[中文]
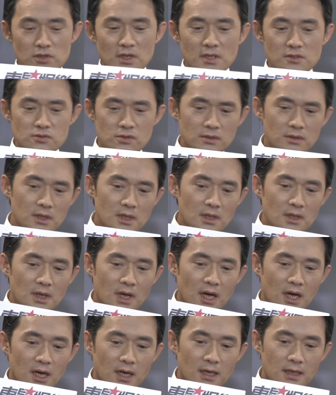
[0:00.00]
他说，
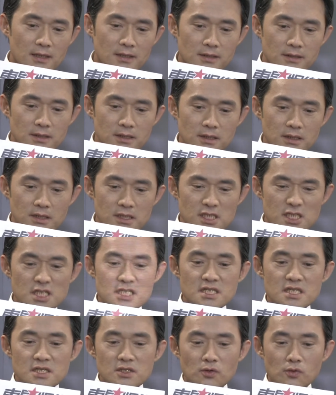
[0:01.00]
呃，
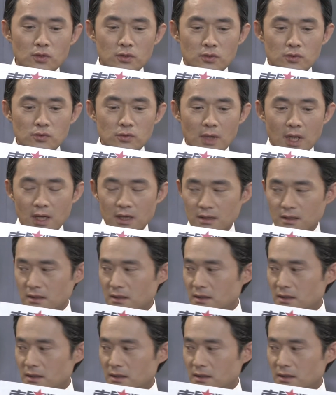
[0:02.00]
吸气过度了，